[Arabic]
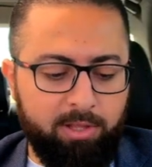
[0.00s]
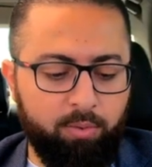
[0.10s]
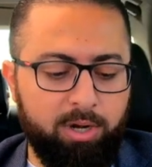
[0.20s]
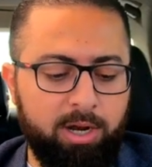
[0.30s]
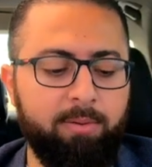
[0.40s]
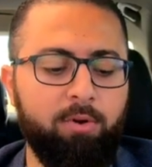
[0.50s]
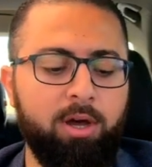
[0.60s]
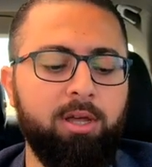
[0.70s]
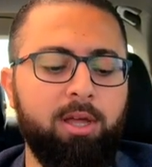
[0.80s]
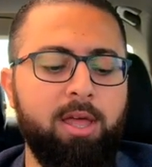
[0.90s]
أدور على
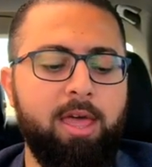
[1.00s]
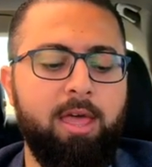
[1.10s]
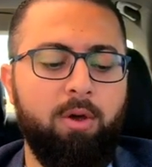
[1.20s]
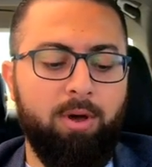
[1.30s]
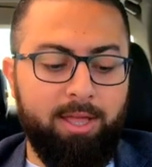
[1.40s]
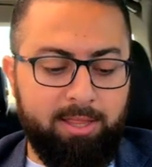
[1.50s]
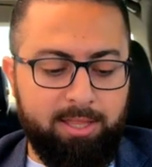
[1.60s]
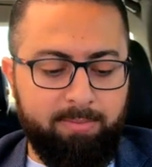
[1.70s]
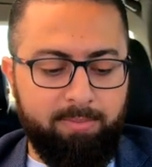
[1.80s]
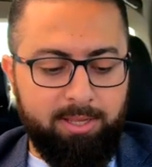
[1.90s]
مواقع
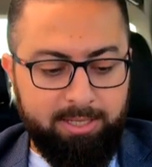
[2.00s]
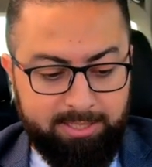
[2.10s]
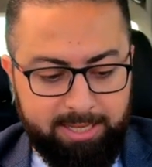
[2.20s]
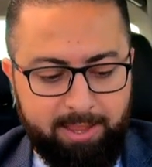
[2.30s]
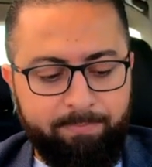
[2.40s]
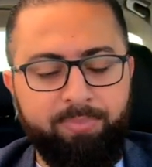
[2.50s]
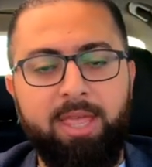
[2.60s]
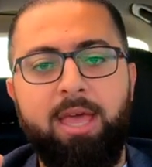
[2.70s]
وأقدم إزاي